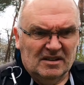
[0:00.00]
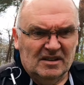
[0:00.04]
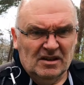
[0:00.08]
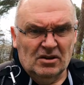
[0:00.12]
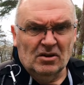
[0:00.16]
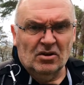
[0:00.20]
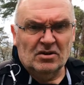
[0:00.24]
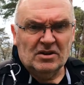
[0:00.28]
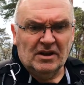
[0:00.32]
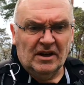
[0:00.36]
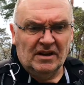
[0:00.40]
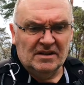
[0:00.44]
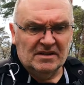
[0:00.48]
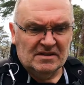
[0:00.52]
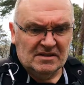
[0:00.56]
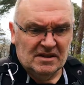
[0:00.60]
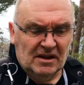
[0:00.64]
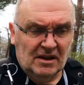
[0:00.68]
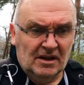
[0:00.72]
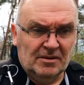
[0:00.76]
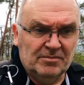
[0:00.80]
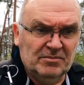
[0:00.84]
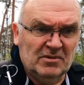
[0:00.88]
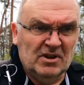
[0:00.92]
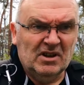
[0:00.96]
Die noch keins
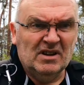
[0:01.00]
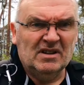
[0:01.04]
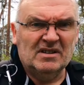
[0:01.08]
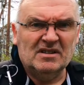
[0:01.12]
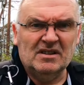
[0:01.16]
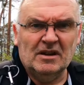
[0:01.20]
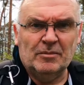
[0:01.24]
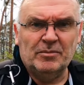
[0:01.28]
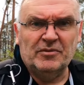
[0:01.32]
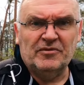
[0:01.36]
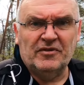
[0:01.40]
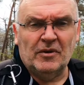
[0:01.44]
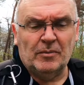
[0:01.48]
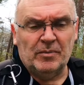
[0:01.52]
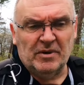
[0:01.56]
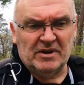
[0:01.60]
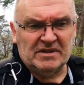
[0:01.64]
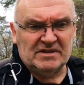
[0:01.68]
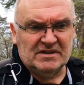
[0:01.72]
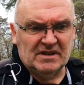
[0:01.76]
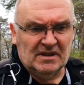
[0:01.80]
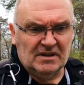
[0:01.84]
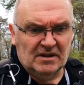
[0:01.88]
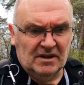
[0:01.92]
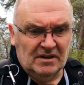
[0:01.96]
haben, da
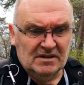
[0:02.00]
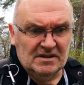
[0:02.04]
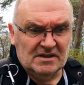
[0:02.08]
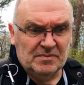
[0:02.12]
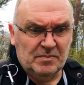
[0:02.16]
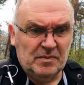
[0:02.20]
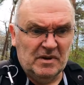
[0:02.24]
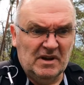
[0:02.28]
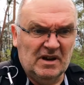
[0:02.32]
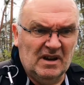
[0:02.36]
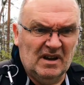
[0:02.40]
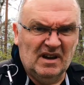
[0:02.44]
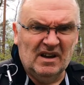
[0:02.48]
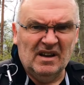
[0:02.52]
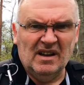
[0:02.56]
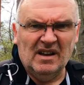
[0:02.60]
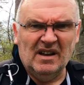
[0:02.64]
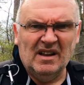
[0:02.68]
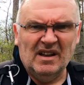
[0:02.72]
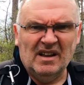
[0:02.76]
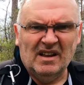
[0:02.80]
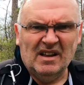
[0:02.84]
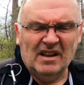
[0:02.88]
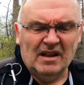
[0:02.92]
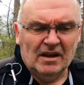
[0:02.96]
verpasst ihr keins mehr.
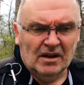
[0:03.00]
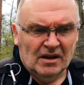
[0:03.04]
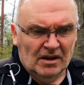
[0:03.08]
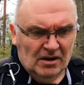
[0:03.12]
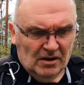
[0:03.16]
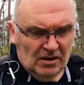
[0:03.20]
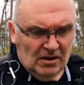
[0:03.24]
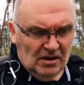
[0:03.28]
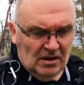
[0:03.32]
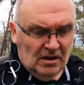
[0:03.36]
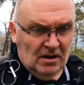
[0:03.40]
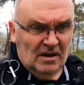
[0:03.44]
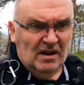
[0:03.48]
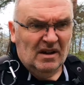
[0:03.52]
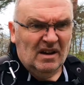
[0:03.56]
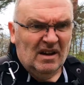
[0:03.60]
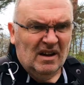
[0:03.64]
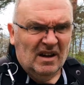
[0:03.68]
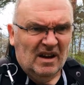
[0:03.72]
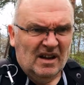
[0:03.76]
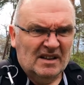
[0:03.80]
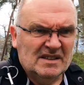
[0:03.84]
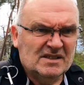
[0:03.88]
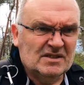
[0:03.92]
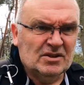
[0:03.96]

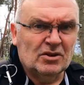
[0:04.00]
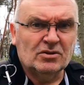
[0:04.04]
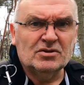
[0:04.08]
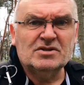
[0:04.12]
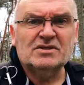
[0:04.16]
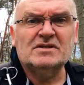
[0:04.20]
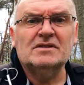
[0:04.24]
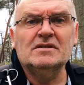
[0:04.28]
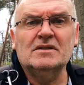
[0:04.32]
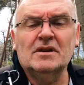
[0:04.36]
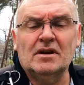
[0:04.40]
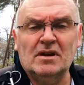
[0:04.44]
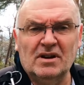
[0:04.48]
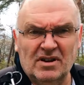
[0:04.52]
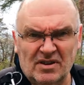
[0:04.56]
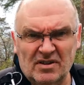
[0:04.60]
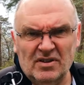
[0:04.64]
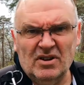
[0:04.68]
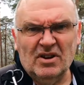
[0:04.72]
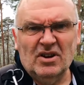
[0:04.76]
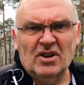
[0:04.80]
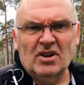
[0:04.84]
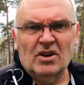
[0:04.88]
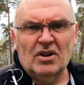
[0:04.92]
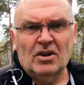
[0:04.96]
Ansonsten äh,
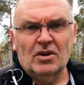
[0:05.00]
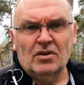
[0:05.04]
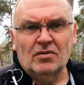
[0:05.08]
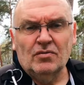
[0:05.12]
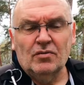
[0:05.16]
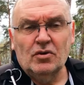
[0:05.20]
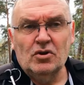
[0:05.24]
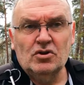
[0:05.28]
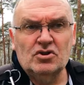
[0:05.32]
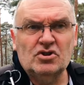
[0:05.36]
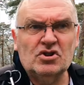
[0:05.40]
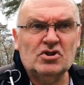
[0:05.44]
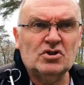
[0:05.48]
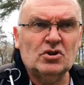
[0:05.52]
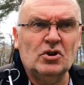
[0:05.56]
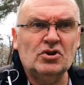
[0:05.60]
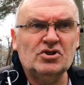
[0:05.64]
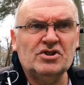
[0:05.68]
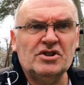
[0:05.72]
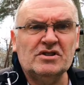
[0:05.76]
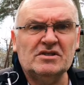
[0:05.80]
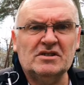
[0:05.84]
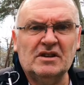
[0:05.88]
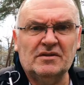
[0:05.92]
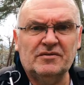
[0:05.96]
wünsche ich
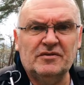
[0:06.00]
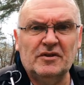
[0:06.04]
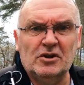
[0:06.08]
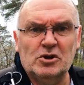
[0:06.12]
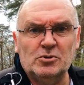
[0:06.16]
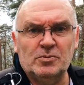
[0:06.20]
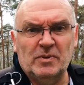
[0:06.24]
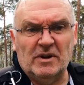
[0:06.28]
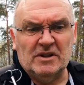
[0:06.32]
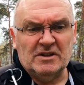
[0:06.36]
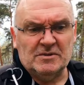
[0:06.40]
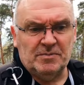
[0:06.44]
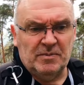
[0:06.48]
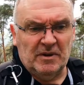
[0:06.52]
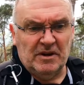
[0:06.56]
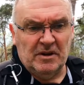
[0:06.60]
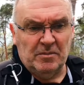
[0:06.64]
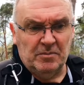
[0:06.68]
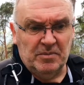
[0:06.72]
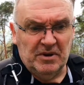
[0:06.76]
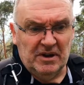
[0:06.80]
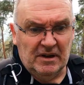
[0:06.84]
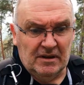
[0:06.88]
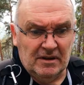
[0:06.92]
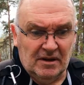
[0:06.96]
euch jetzt halt viel Spaß bei
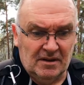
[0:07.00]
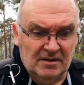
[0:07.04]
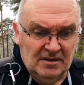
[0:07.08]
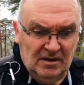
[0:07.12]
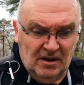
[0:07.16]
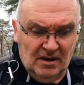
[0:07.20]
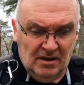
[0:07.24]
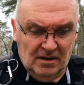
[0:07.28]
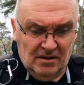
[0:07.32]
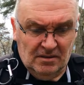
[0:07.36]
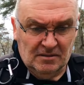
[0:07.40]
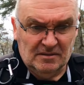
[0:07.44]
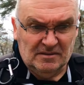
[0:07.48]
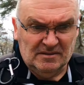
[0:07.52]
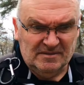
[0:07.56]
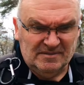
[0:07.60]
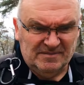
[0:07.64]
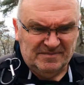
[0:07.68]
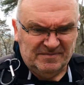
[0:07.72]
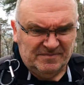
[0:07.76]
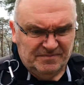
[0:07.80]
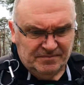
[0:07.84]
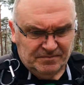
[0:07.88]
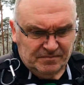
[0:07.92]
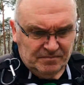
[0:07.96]
den Bildern
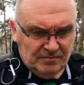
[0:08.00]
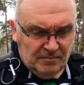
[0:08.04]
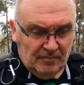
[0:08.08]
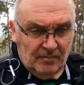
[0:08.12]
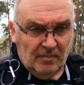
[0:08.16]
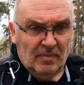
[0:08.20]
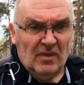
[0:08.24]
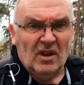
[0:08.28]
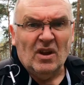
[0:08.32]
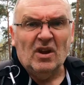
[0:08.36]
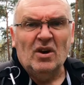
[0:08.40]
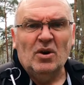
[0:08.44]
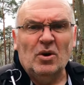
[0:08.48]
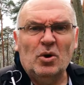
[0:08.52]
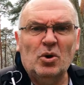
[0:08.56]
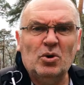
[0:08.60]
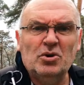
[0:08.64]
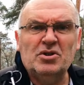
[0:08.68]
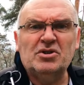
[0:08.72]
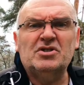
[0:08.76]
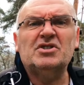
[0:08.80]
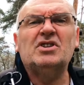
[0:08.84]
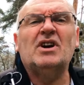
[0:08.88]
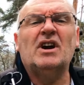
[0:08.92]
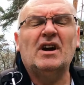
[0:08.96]

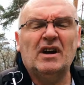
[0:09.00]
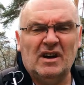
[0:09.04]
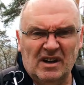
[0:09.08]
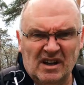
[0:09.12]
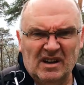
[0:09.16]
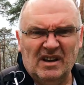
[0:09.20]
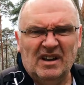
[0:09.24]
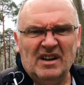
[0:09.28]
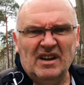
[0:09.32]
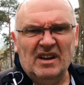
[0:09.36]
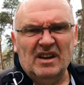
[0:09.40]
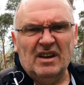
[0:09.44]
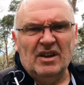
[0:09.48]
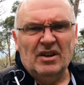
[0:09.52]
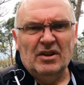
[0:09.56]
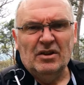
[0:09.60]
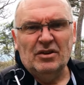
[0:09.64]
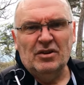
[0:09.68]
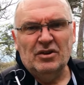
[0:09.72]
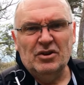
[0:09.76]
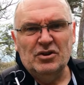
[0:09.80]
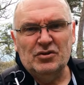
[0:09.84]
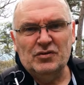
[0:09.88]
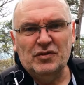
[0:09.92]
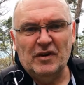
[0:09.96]
und
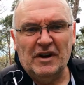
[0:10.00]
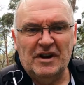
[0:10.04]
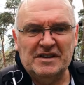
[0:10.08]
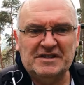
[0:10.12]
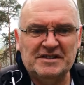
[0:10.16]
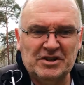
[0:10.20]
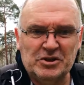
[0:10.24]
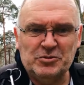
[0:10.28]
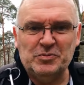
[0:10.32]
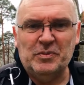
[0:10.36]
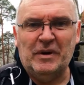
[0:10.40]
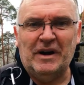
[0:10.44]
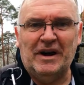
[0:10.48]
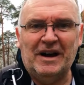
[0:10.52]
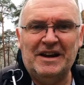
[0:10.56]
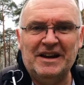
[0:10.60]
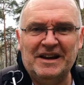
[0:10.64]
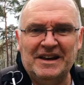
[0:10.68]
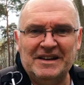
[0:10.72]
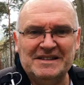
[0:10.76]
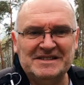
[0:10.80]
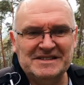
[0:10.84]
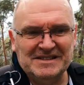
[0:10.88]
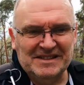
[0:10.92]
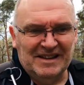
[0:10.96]
ich fahre jetzt
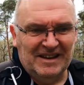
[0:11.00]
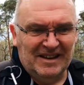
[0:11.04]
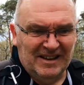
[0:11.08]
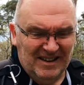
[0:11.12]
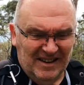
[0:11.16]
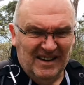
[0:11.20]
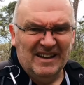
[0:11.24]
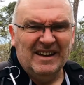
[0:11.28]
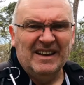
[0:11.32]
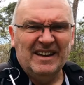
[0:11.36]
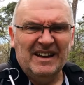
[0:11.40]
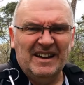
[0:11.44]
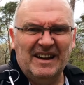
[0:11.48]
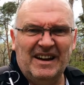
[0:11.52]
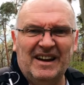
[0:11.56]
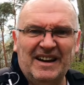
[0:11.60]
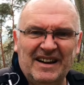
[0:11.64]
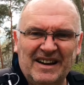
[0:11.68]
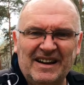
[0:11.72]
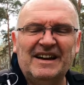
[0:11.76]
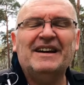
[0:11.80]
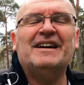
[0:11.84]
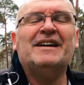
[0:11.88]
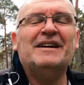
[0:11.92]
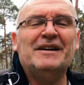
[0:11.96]
Spargel essen.
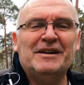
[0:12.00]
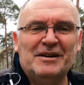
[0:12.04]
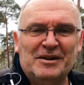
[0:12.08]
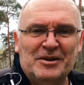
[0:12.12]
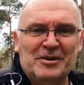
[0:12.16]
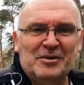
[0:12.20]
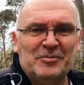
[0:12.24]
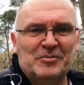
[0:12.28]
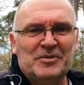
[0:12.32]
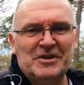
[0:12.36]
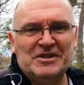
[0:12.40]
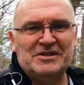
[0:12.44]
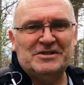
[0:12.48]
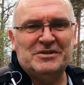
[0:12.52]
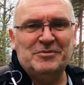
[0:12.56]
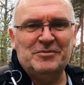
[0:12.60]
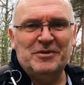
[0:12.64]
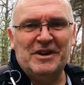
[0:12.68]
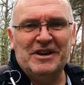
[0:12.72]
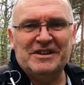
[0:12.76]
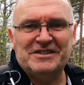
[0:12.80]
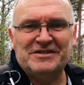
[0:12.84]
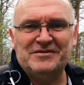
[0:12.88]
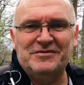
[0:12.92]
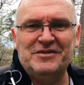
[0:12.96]
Ja, bis
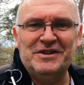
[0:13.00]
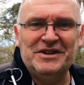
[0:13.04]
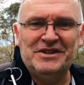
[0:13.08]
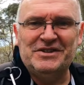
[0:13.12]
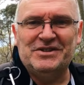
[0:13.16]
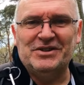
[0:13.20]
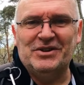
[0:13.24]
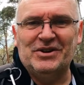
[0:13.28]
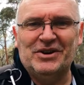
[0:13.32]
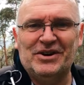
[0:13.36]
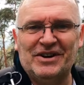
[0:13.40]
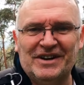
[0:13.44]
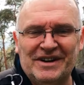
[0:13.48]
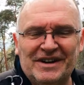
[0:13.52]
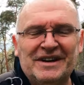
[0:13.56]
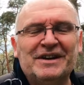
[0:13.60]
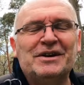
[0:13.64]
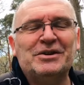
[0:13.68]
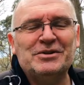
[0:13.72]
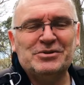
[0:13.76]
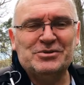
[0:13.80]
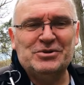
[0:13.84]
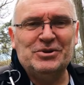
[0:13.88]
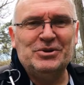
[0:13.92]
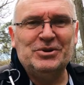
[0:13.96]
zum nächsten Video.
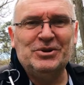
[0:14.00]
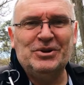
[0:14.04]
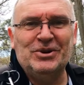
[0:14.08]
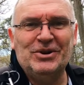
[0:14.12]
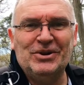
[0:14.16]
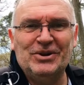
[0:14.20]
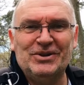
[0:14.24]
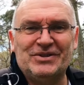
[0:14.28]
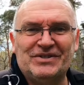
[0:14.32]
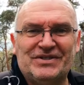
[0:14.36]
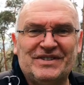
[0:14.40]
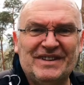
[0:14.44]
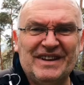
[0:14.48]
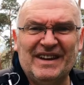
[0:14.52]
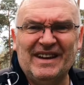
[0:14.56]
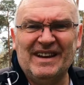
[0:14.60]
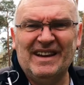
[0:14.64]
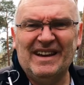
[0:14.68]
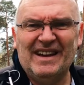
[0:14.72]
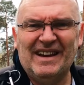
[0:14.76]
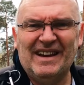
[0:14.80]
Tschüss.